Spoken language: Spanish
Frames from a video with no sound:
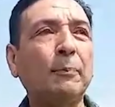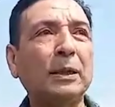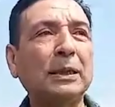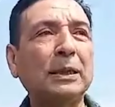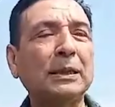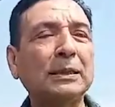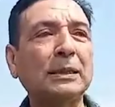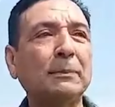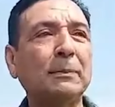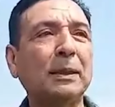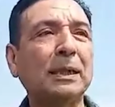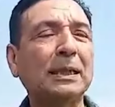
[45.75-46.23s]

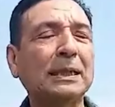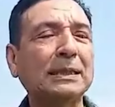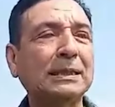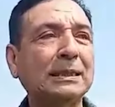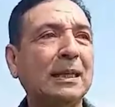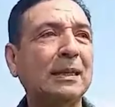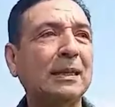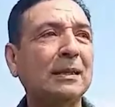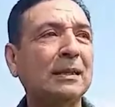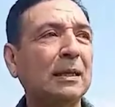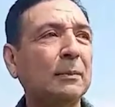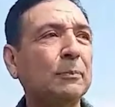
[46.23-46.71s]
de Semana
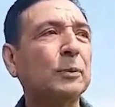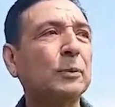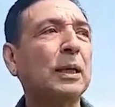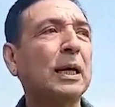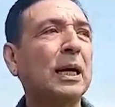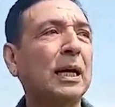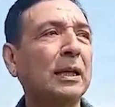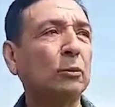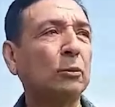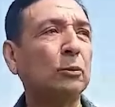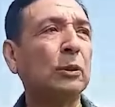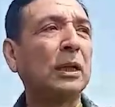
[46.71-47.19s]
Santa,
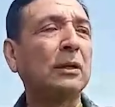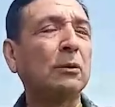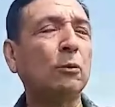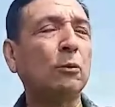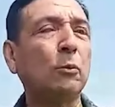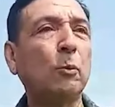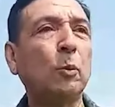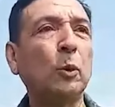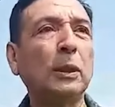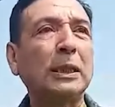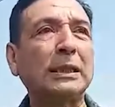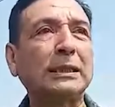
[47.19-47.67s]
pues hay una
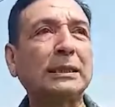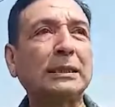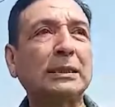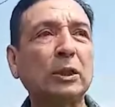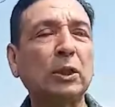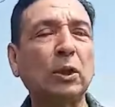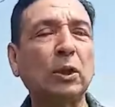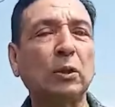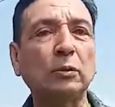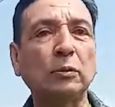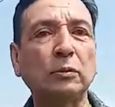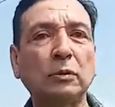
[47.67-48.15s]

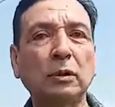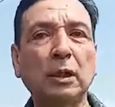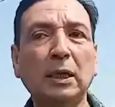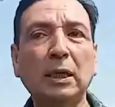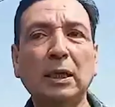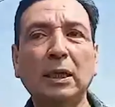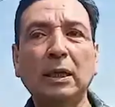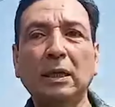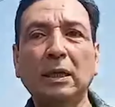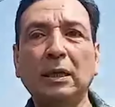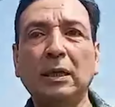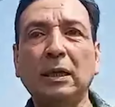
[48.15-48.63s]
acumulación
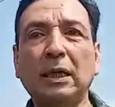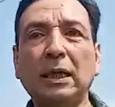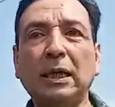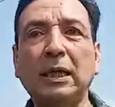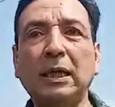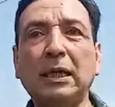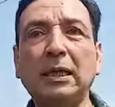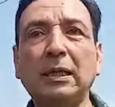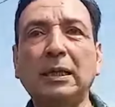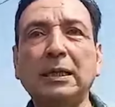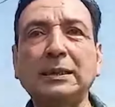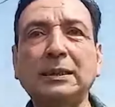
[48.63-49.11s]

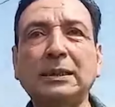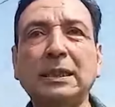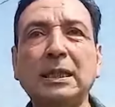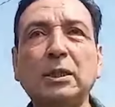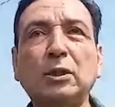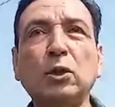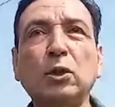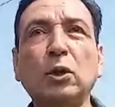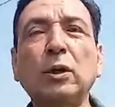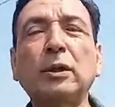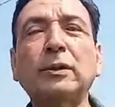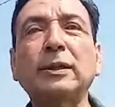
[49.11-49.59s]
de
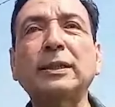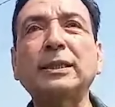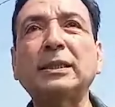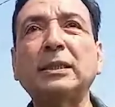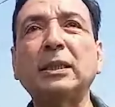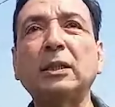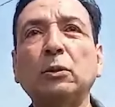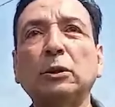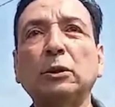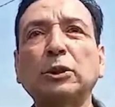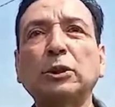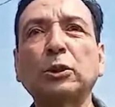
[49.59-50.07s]
desechos y
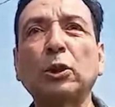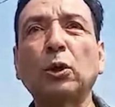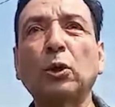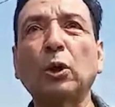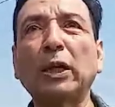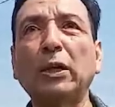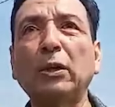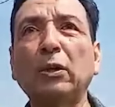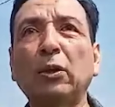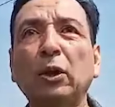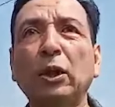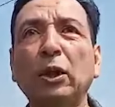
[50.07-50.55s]
residuos
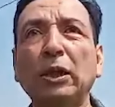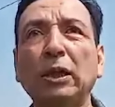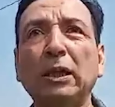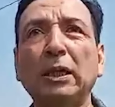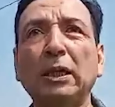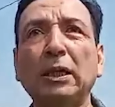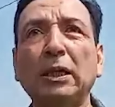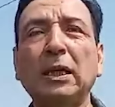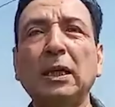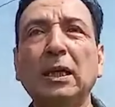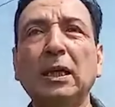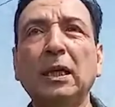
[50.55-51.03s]
sólidos
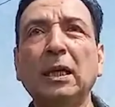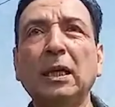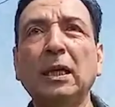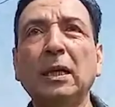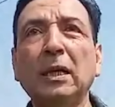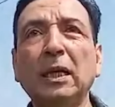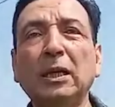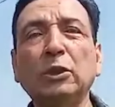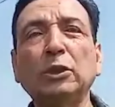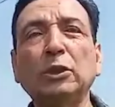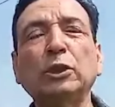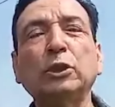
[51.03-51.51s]
y,
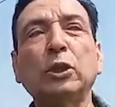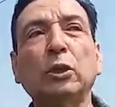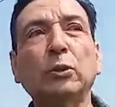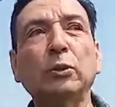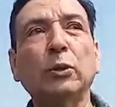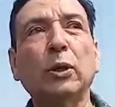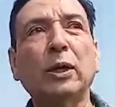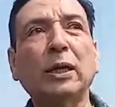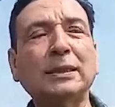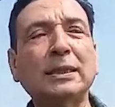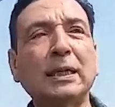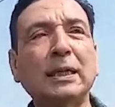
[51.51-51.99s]
y
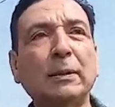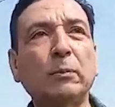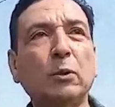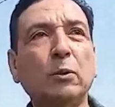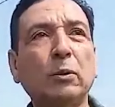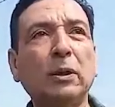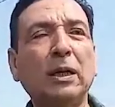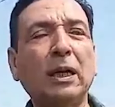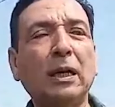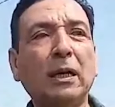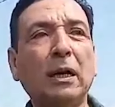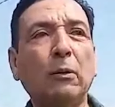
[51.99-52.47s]
nosotros
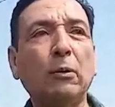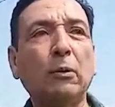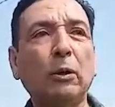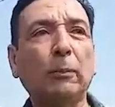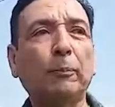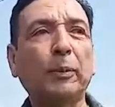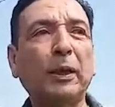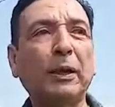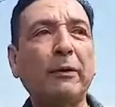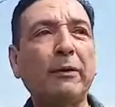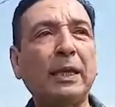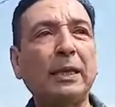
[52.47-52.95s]
hacemos una labor
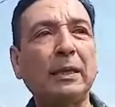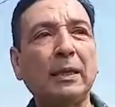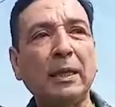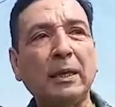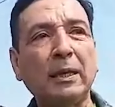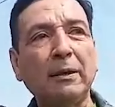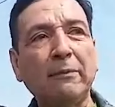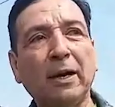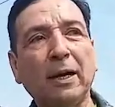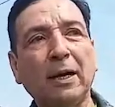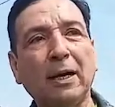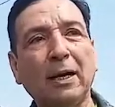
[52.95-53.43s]

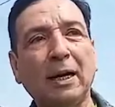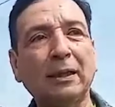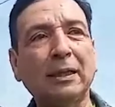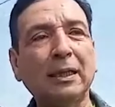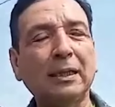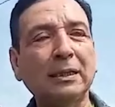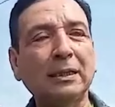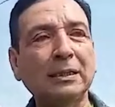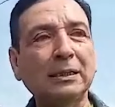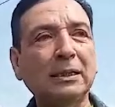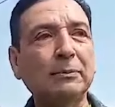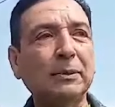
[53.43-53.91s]
preventiva
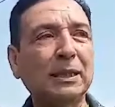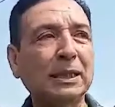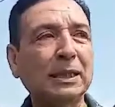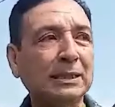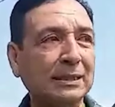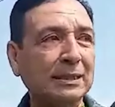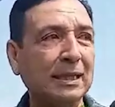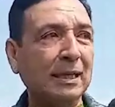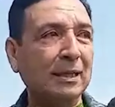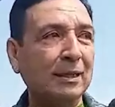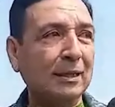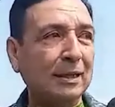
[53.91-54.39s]
antes de
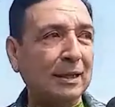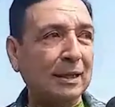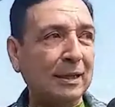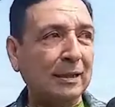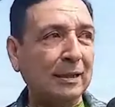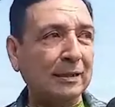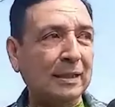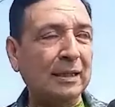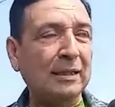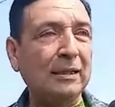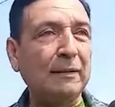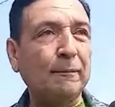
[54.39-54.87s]
Semana
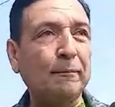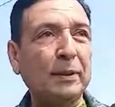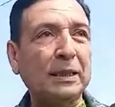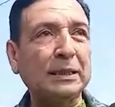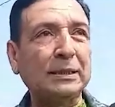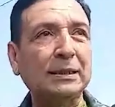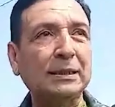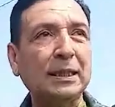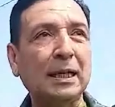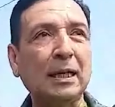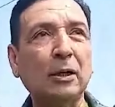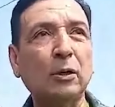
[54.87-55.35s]
Santa, que
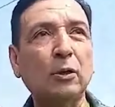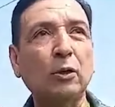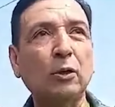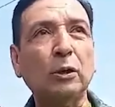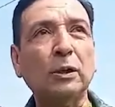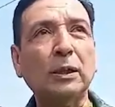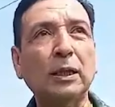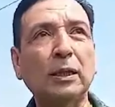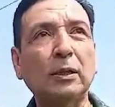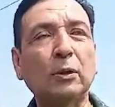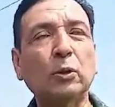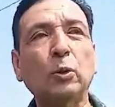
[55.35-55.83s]
limpieza de
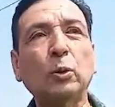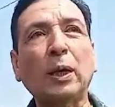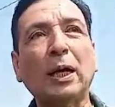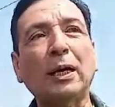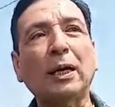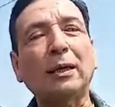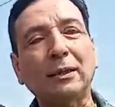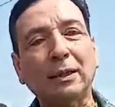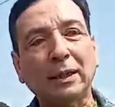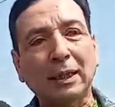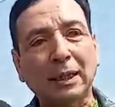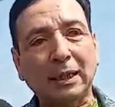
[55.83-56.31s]
costas
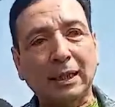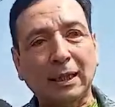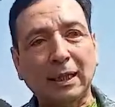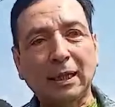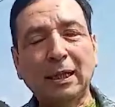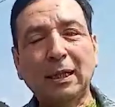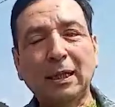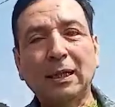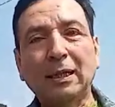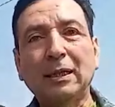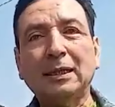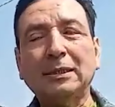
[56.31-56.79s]
durante
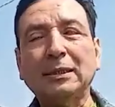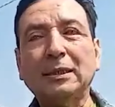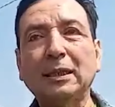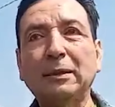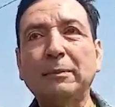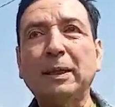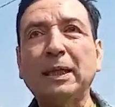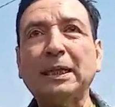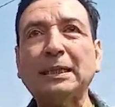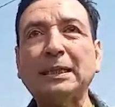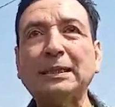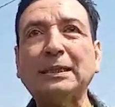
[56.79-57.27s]
la
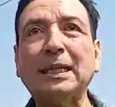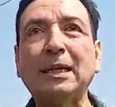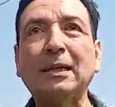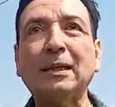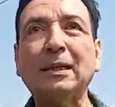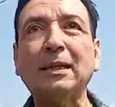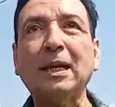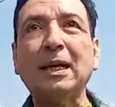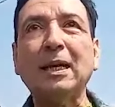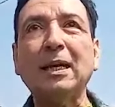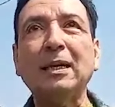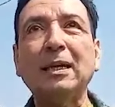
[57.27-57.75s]
Semana
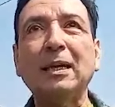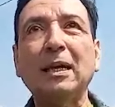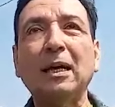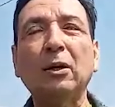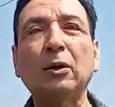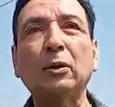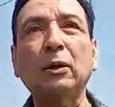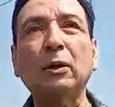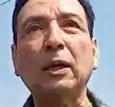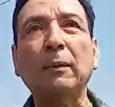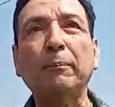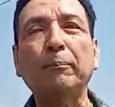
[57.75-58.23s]
Santa y
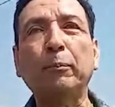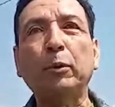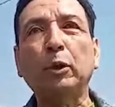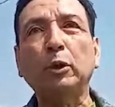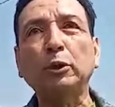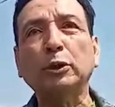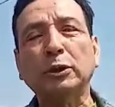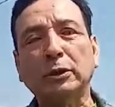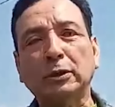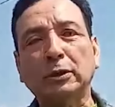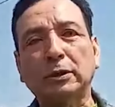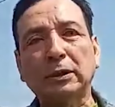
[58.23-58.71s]
ahora
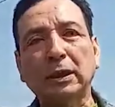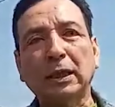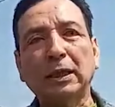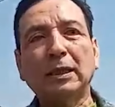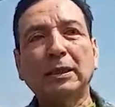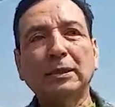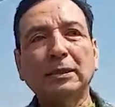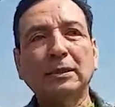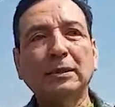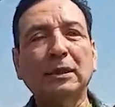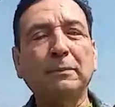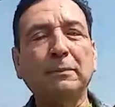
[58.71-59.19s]
post
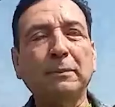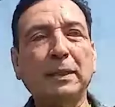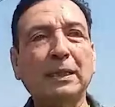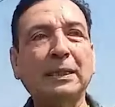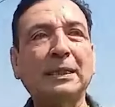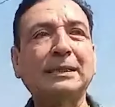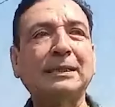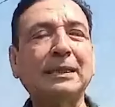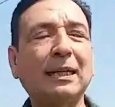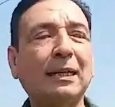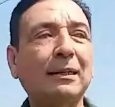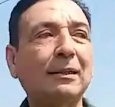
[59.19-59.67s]

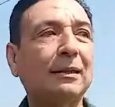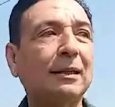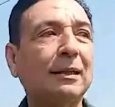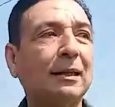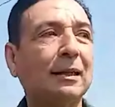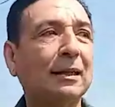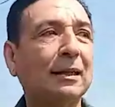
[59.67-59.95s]
Semana Santa